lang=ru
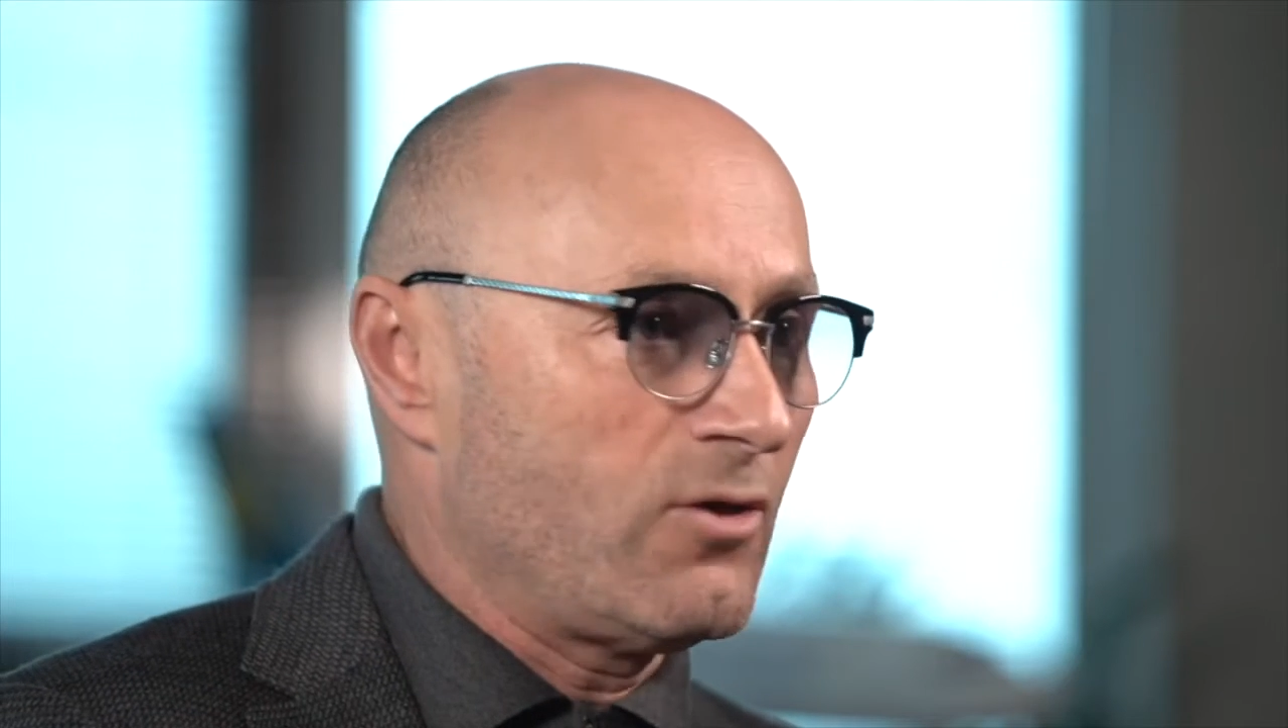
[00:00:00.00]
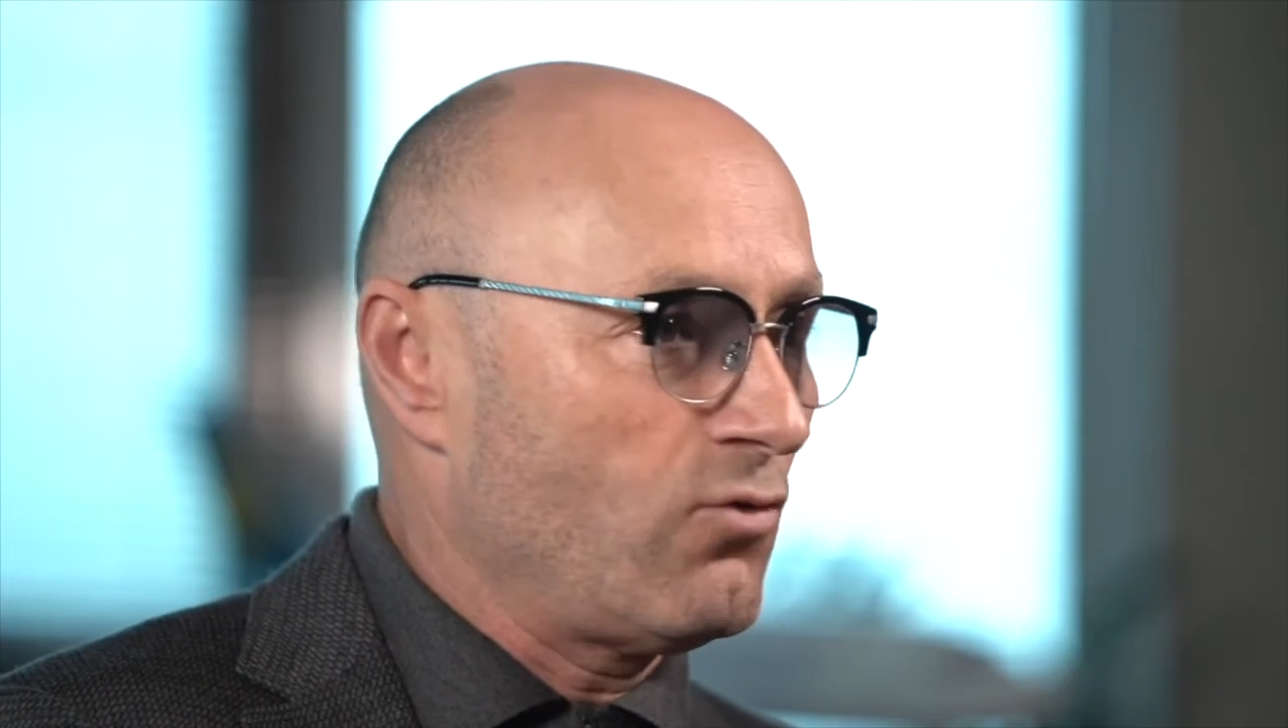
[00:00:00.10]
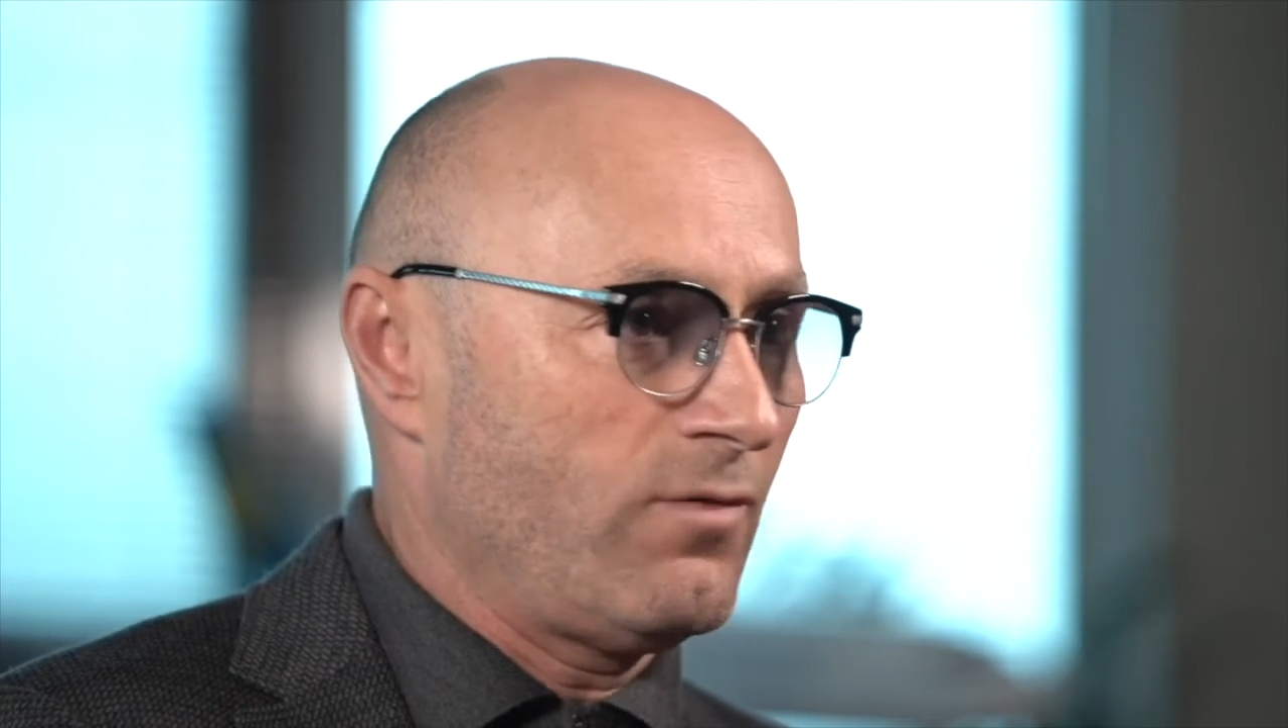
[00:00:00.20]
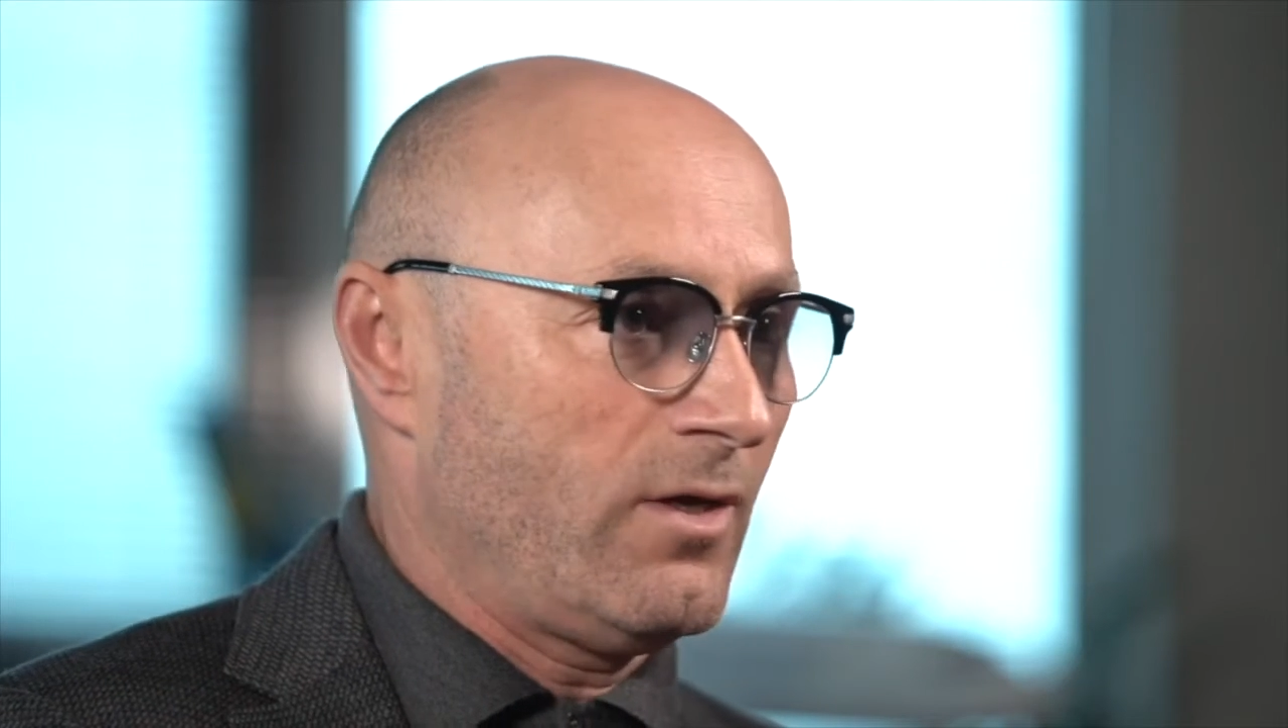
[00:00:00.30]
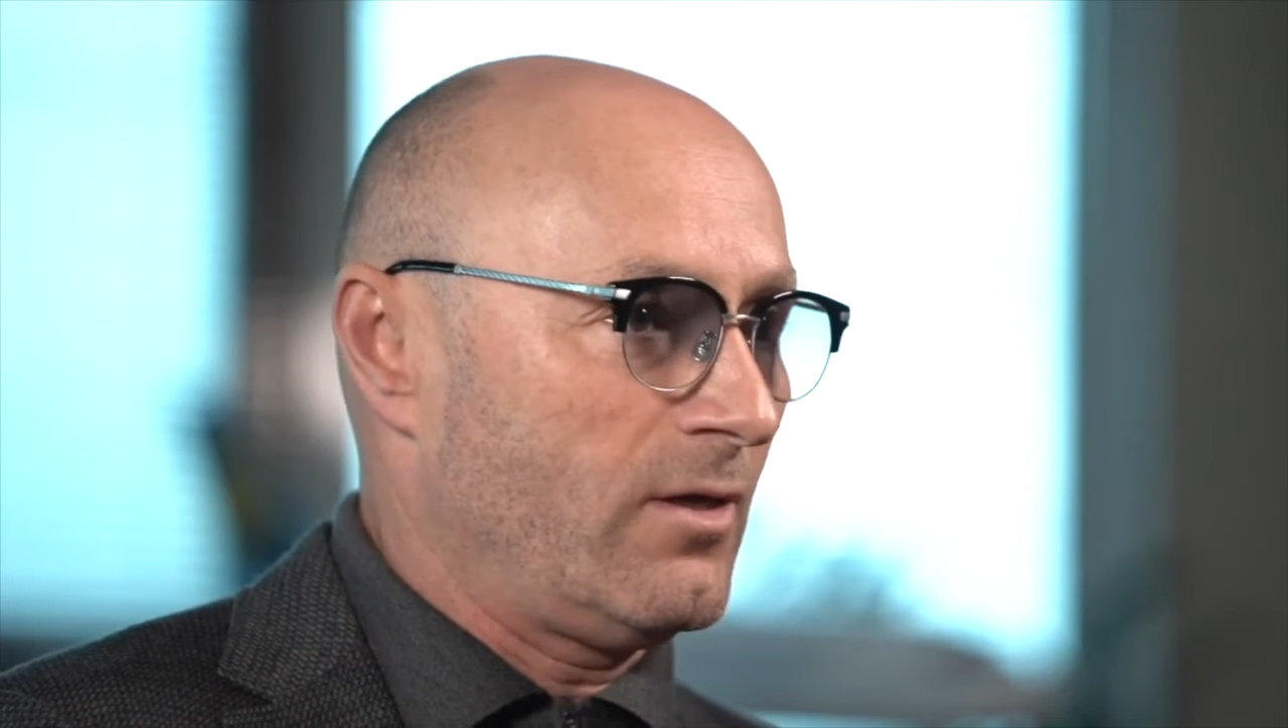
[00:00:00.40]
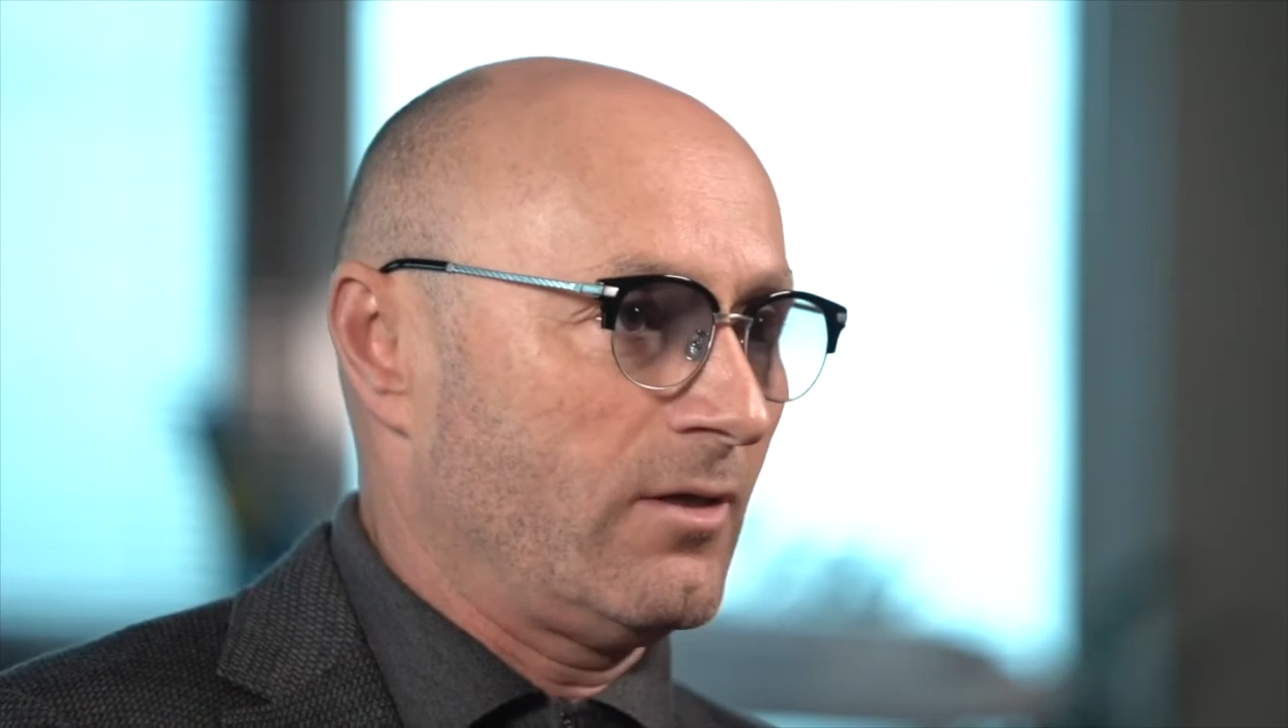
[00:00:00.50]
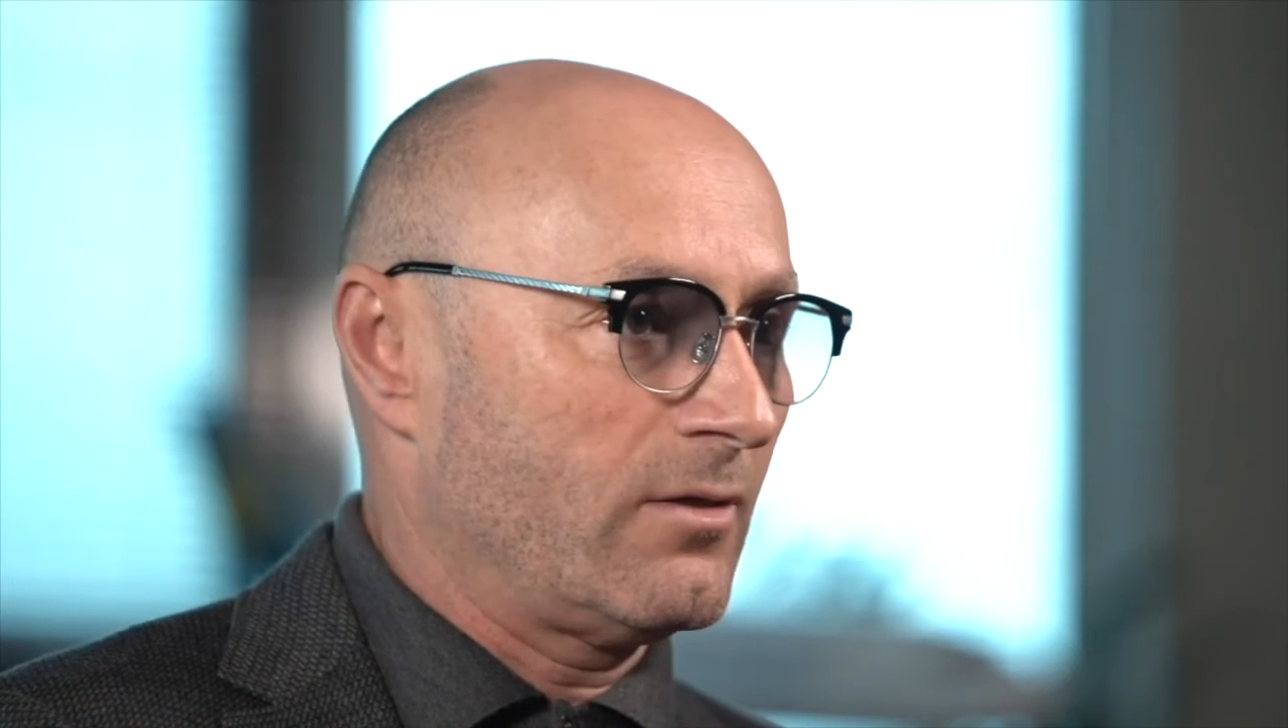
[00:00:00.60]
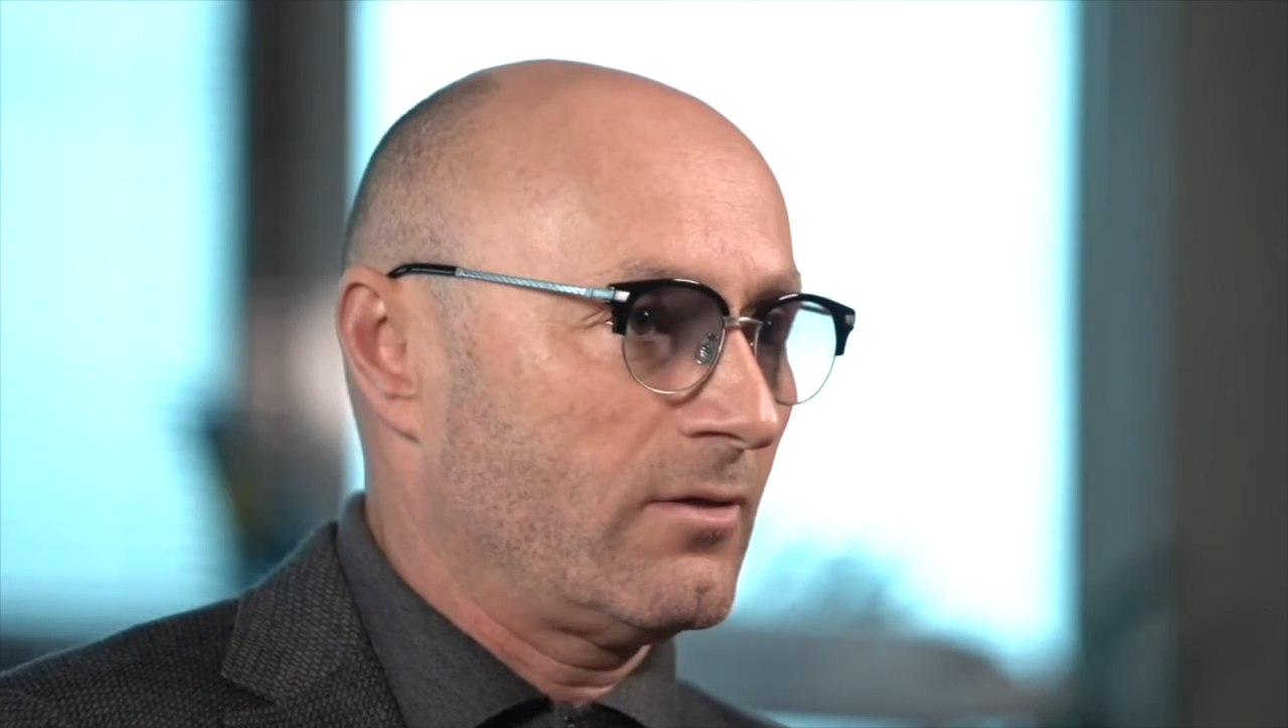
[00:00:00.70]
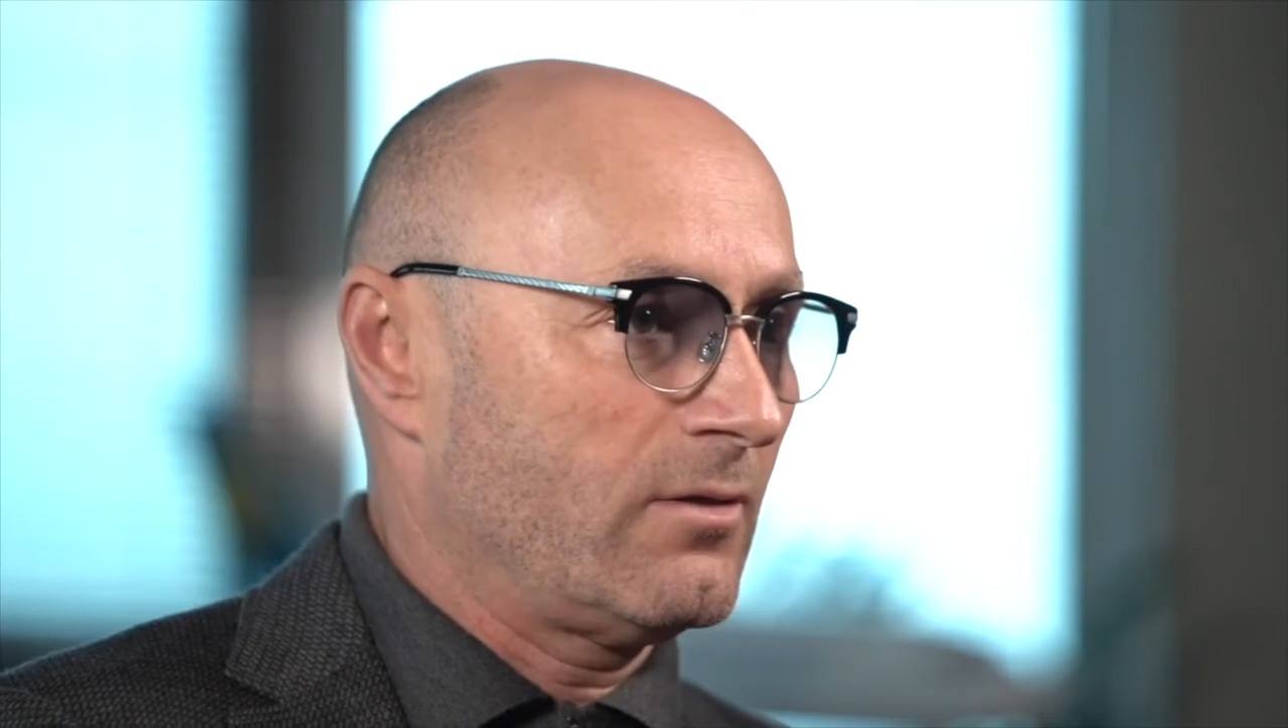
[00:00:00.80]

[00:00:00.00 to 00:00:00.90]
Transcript: не уверены.